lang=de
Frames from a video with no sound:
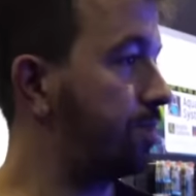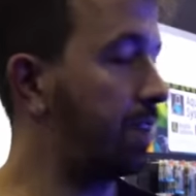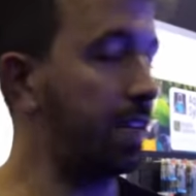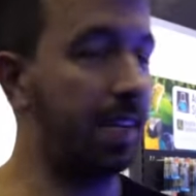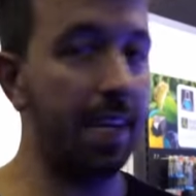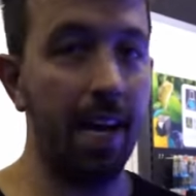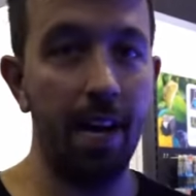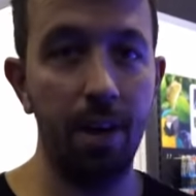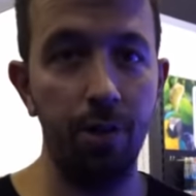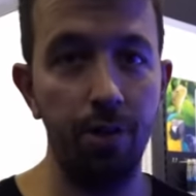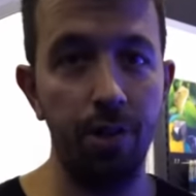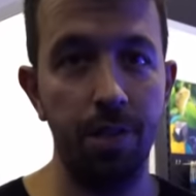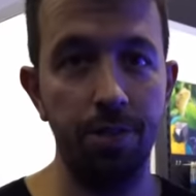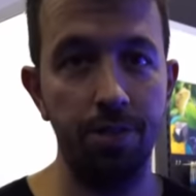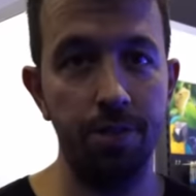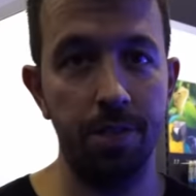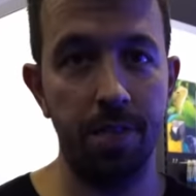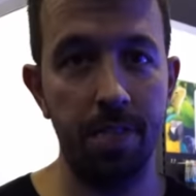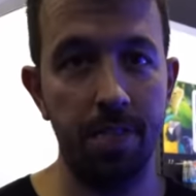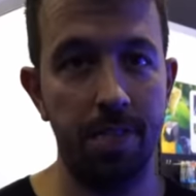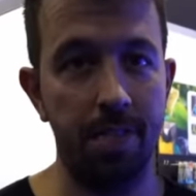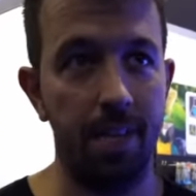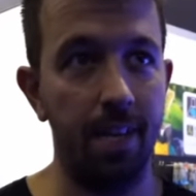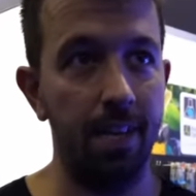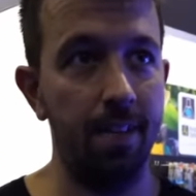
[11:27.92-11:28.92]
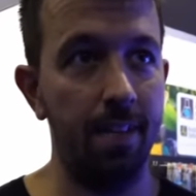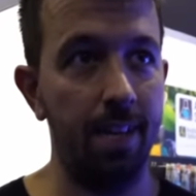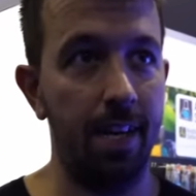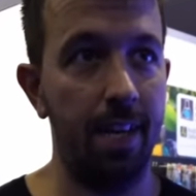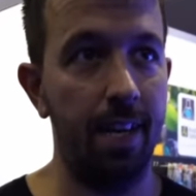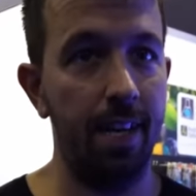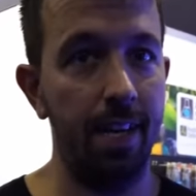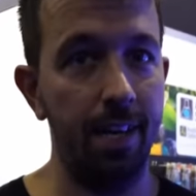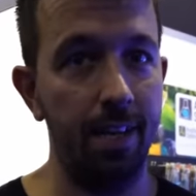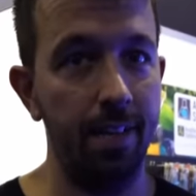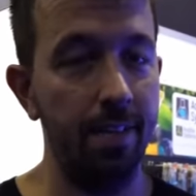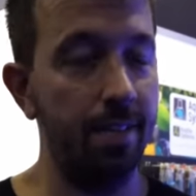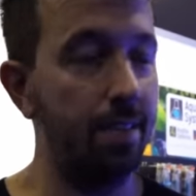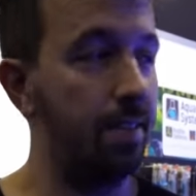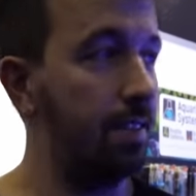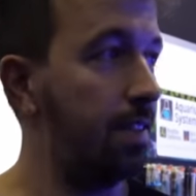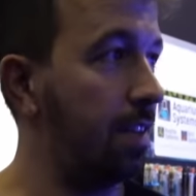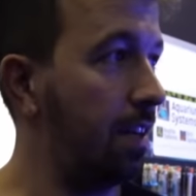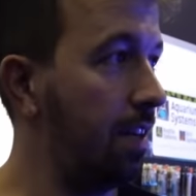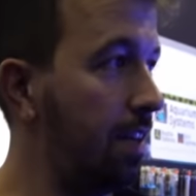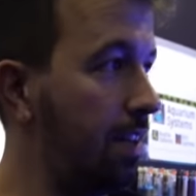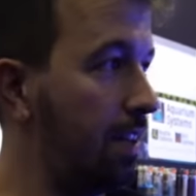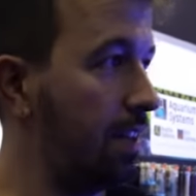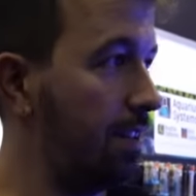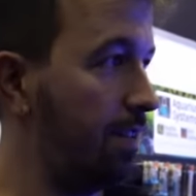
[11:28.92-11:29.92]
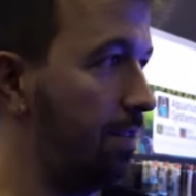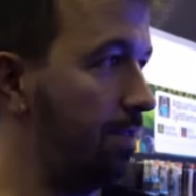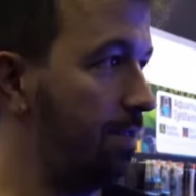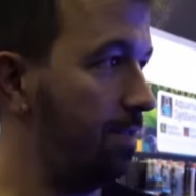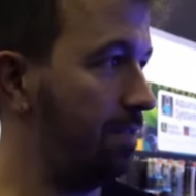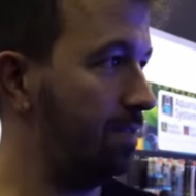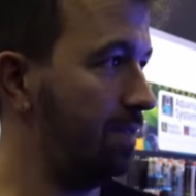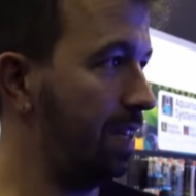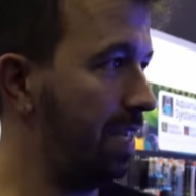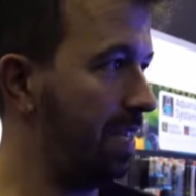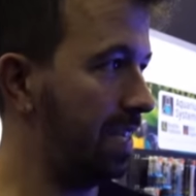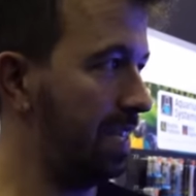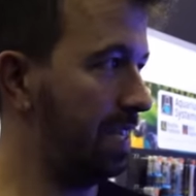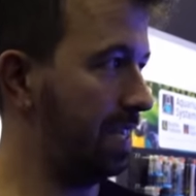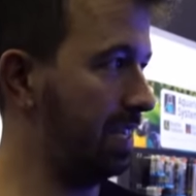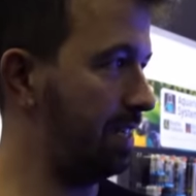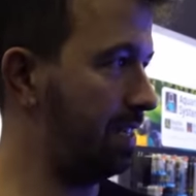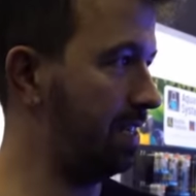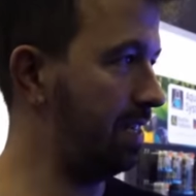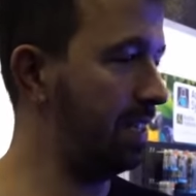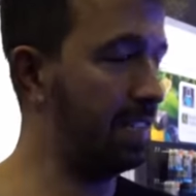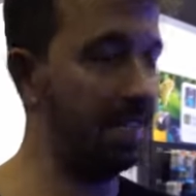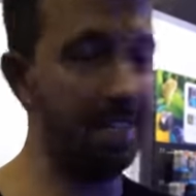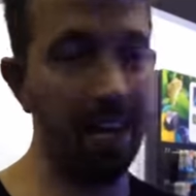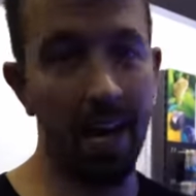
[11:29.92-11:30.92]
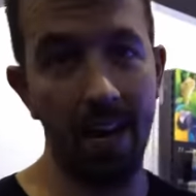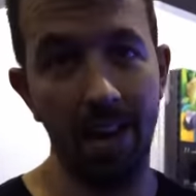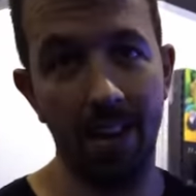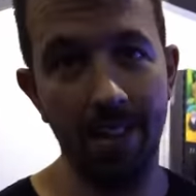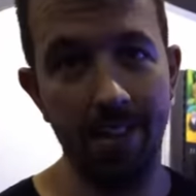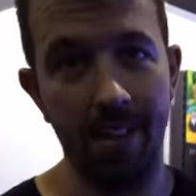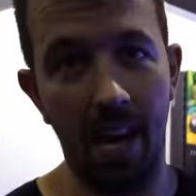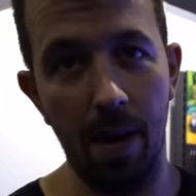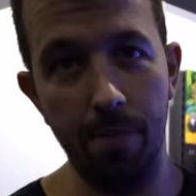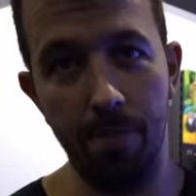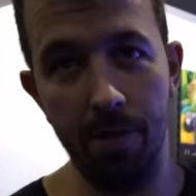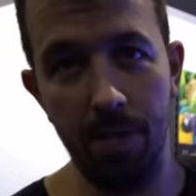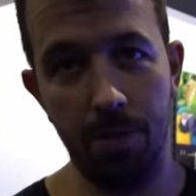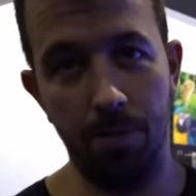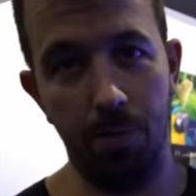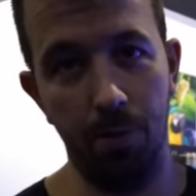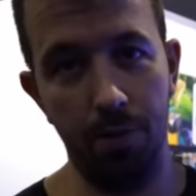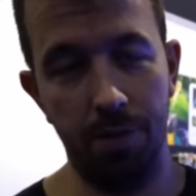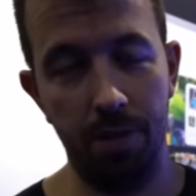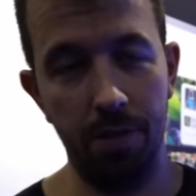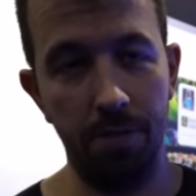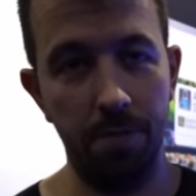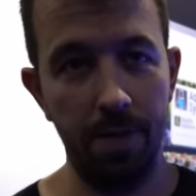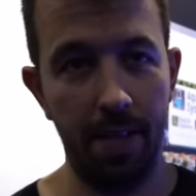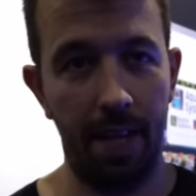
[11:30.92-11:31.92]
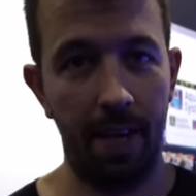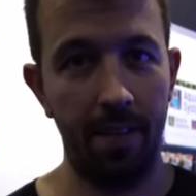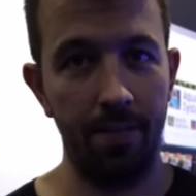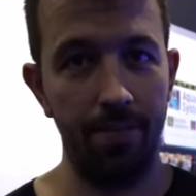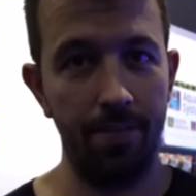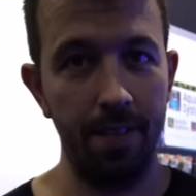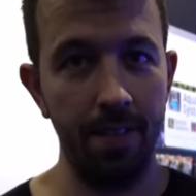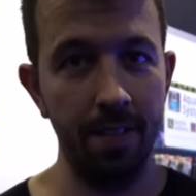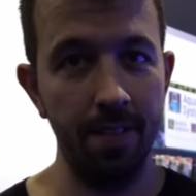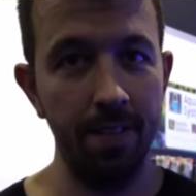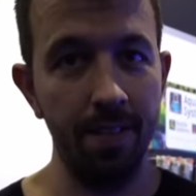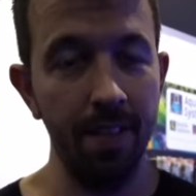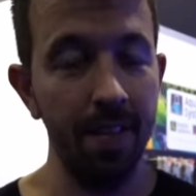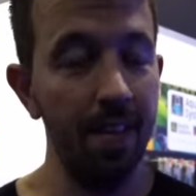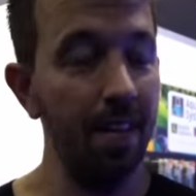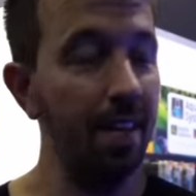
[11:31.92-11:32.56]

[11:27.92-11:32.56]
Der Carol hat uns jetzt gerade erklärt, wie sich die Skylight Hyperspot entwickeln wird.